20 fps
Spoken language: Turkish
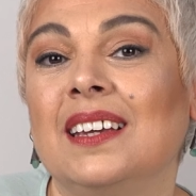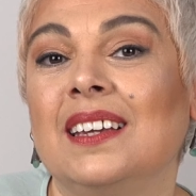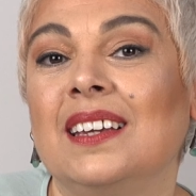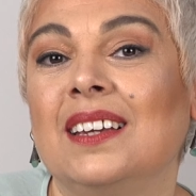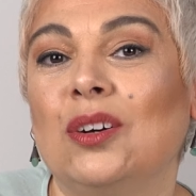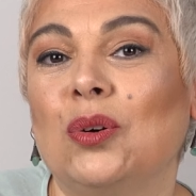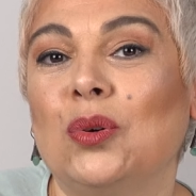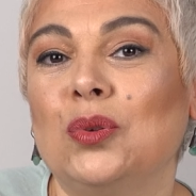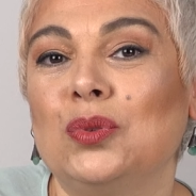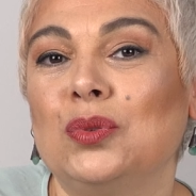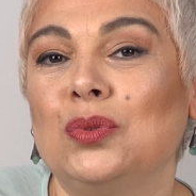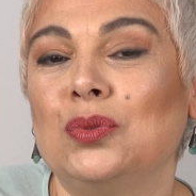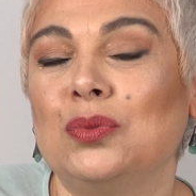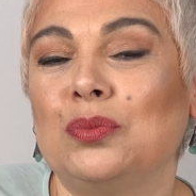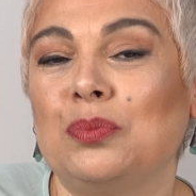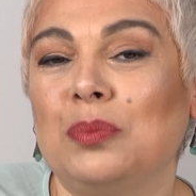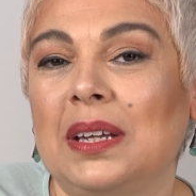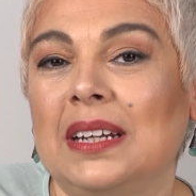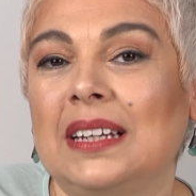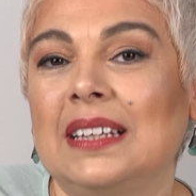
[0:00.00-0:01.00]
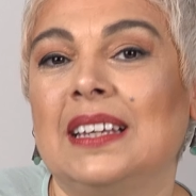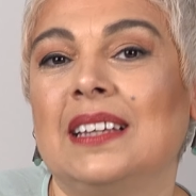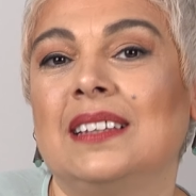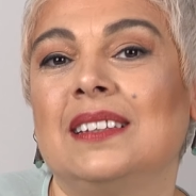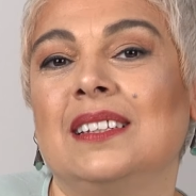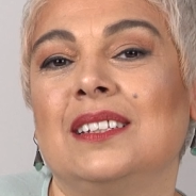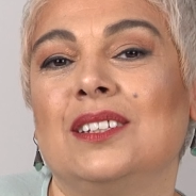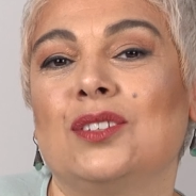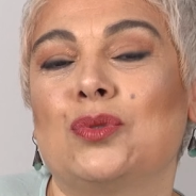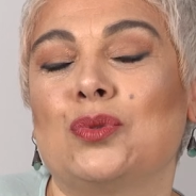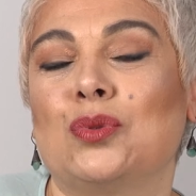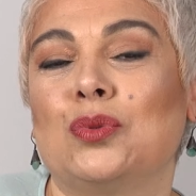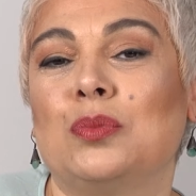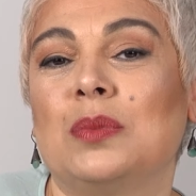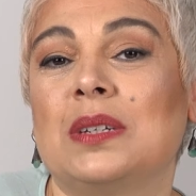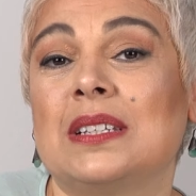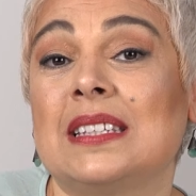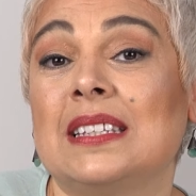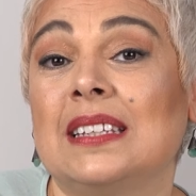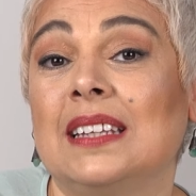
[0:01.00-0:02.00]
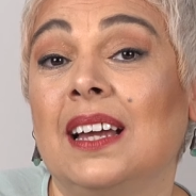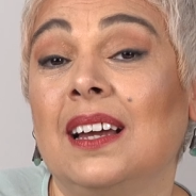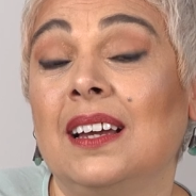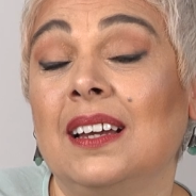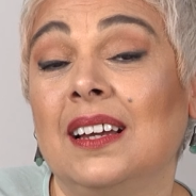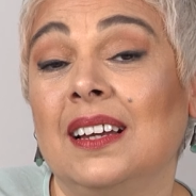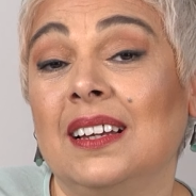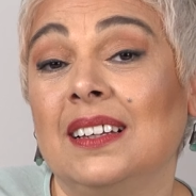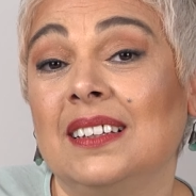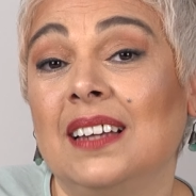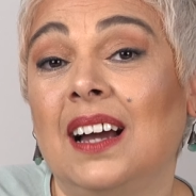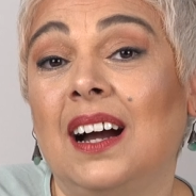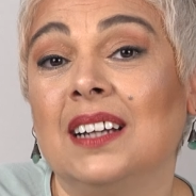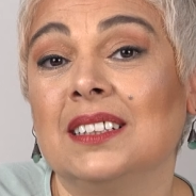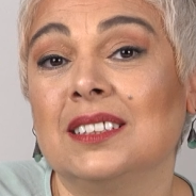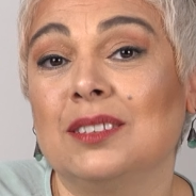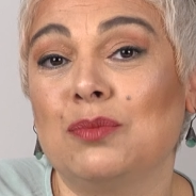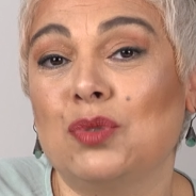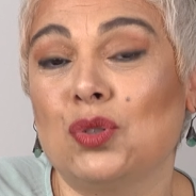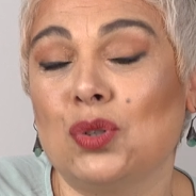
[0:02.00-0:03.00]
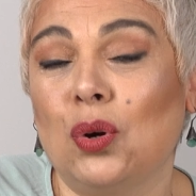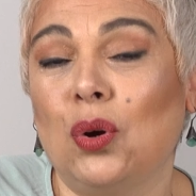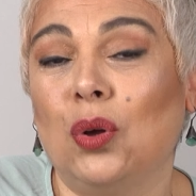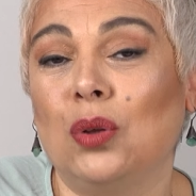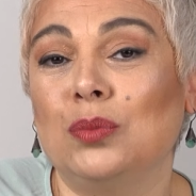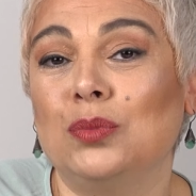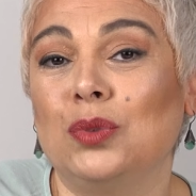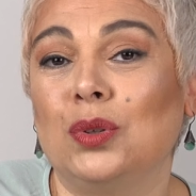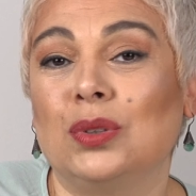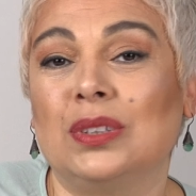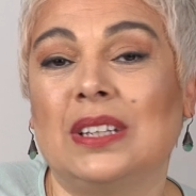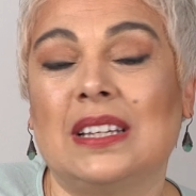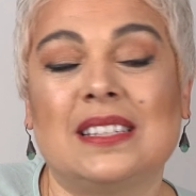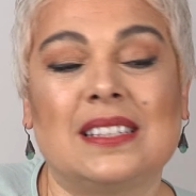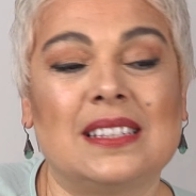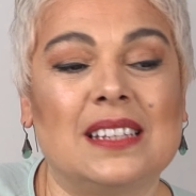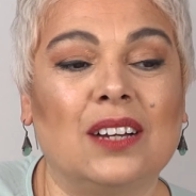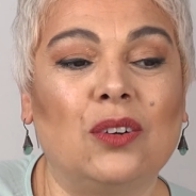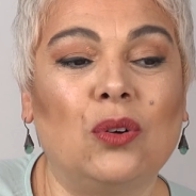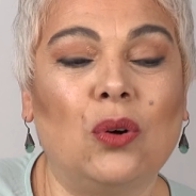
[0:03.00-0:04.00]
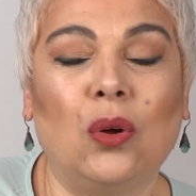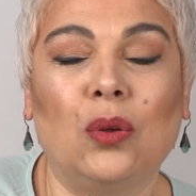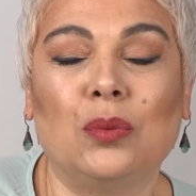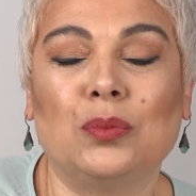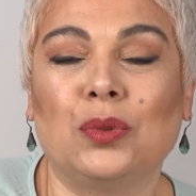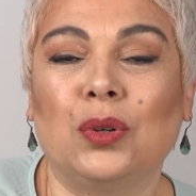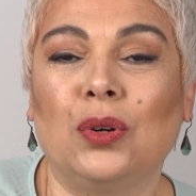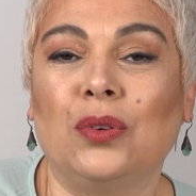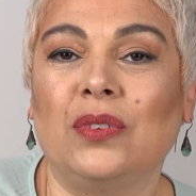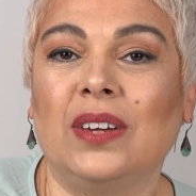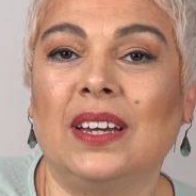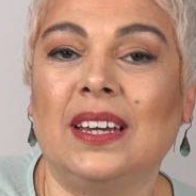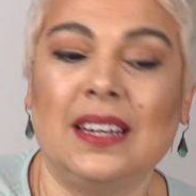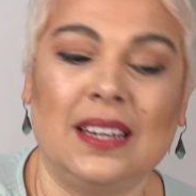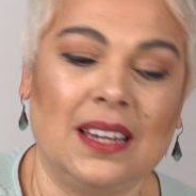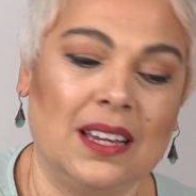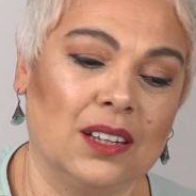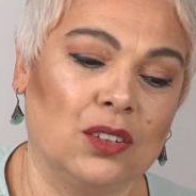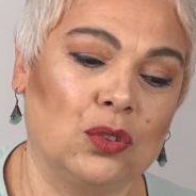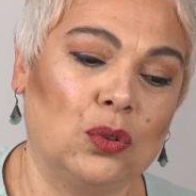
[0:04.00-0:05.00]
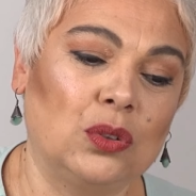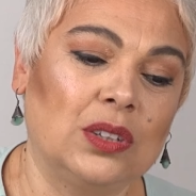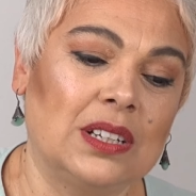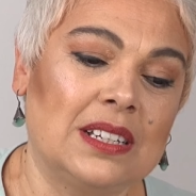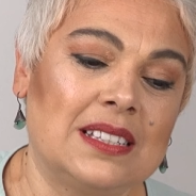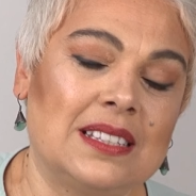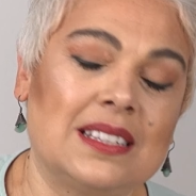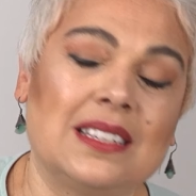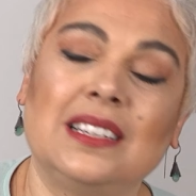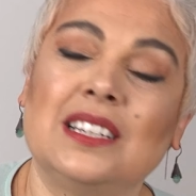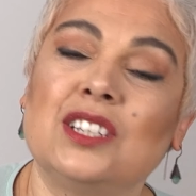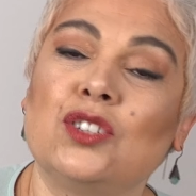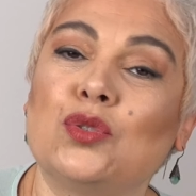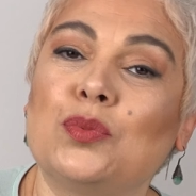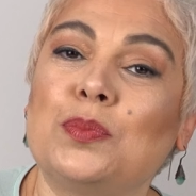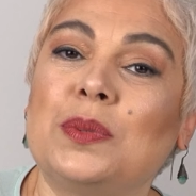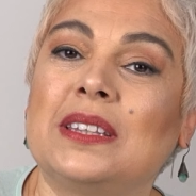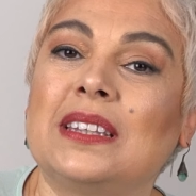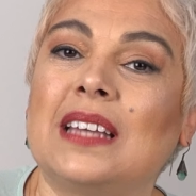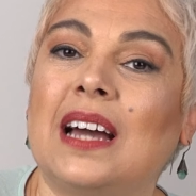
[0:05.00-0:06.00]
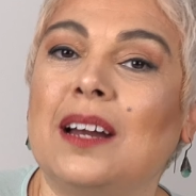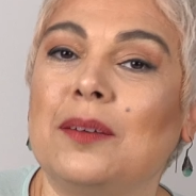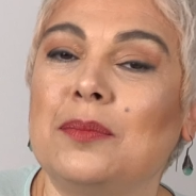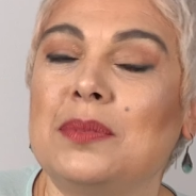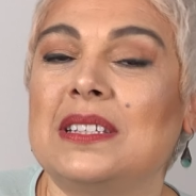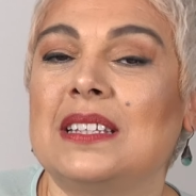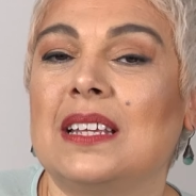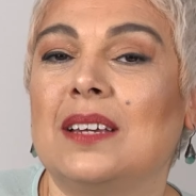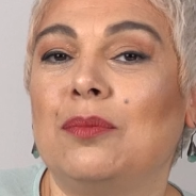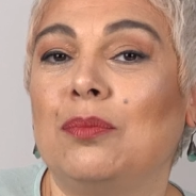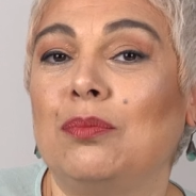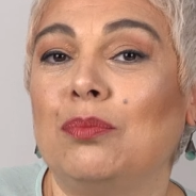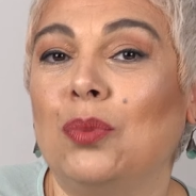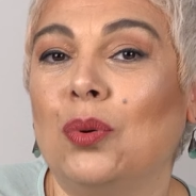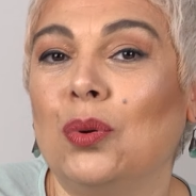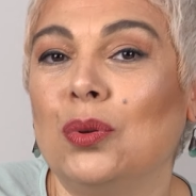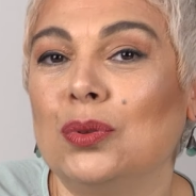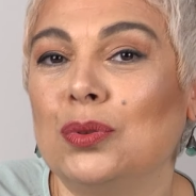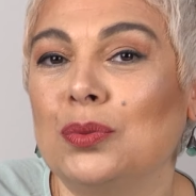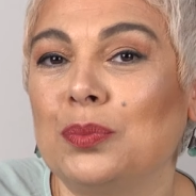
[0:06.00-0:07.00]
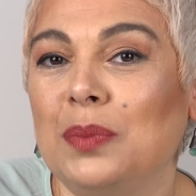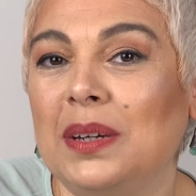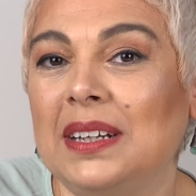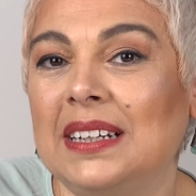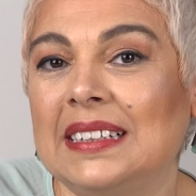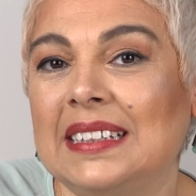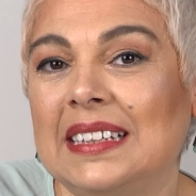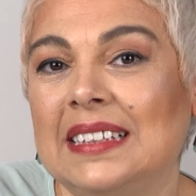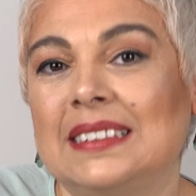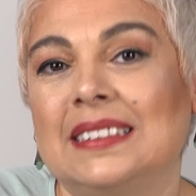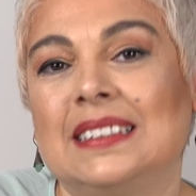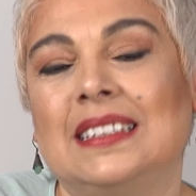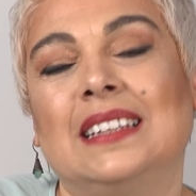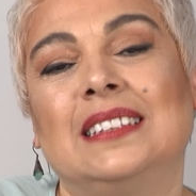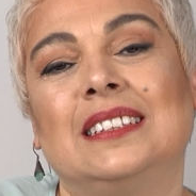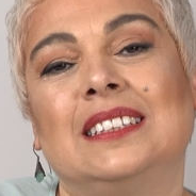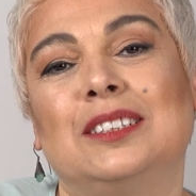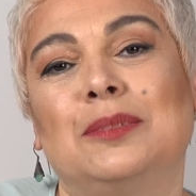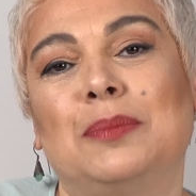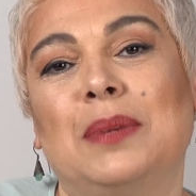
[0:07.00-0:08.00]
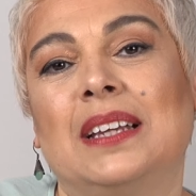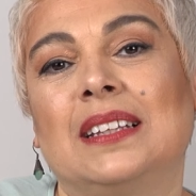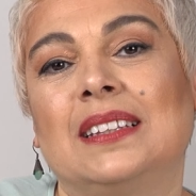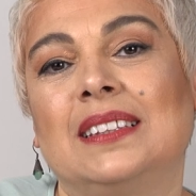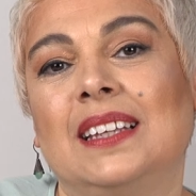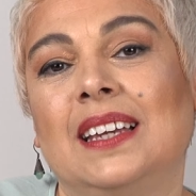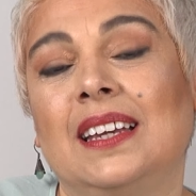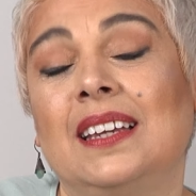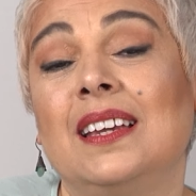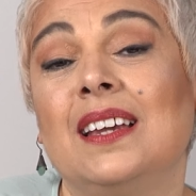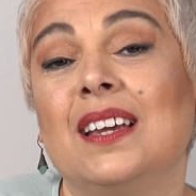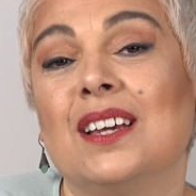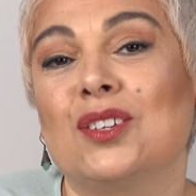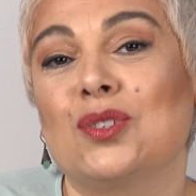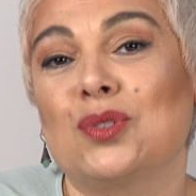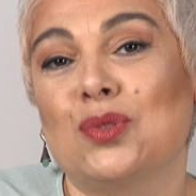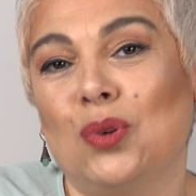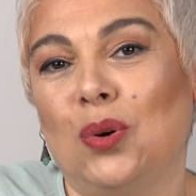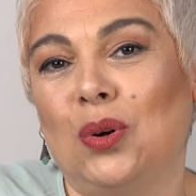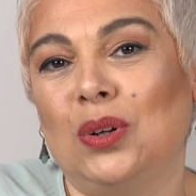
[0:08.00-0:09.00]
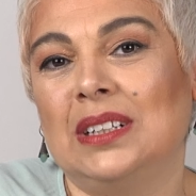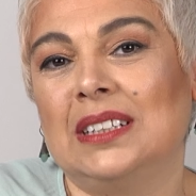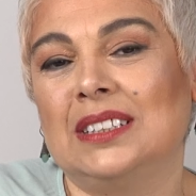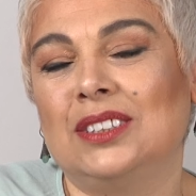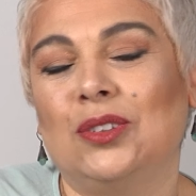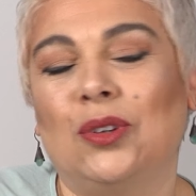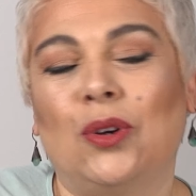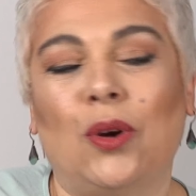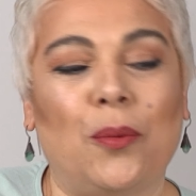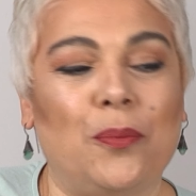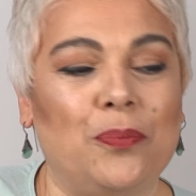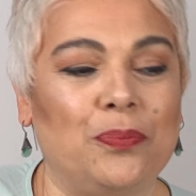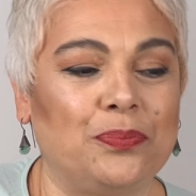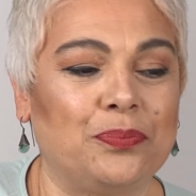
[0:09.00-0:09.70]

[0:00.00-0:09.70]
e, onun bereketini sunmasına yardımcı olmuyor, destek olmuyor ve dolayısıyla Jüpiter bize bolluk, bereket getirmekte zorlanıyor.